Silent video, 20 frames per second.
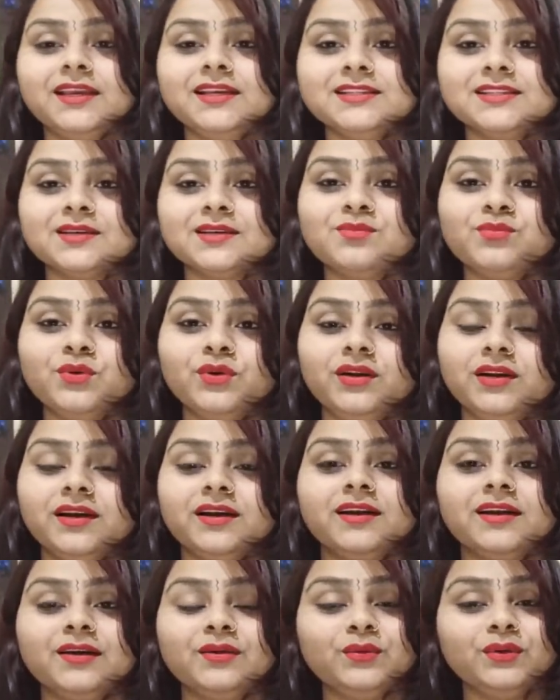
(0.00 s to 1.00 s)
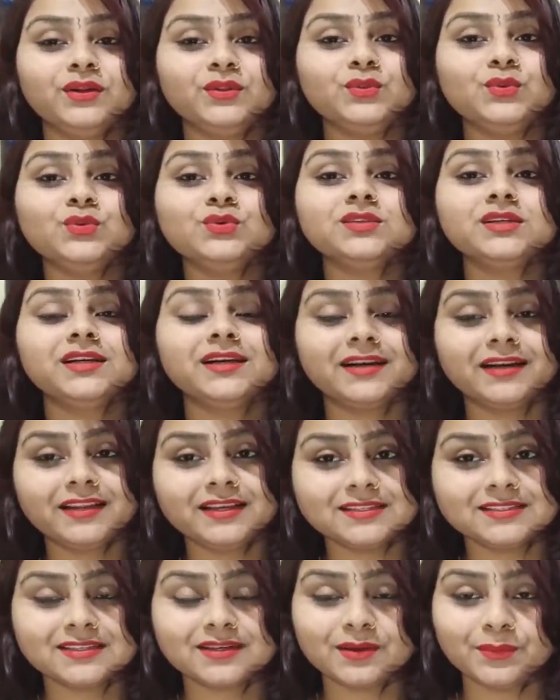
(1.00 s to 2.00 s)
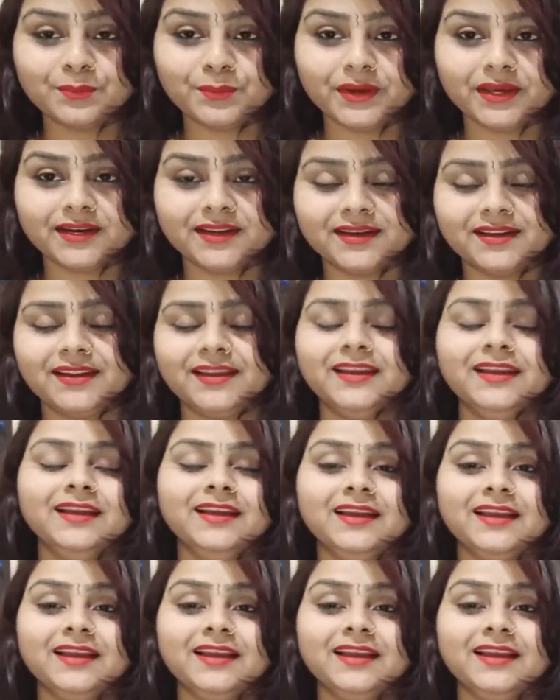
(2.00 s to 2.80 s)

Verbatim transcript: कि जब कोई लड़का उन्हें दूसरी लड़की से कंपेयर करे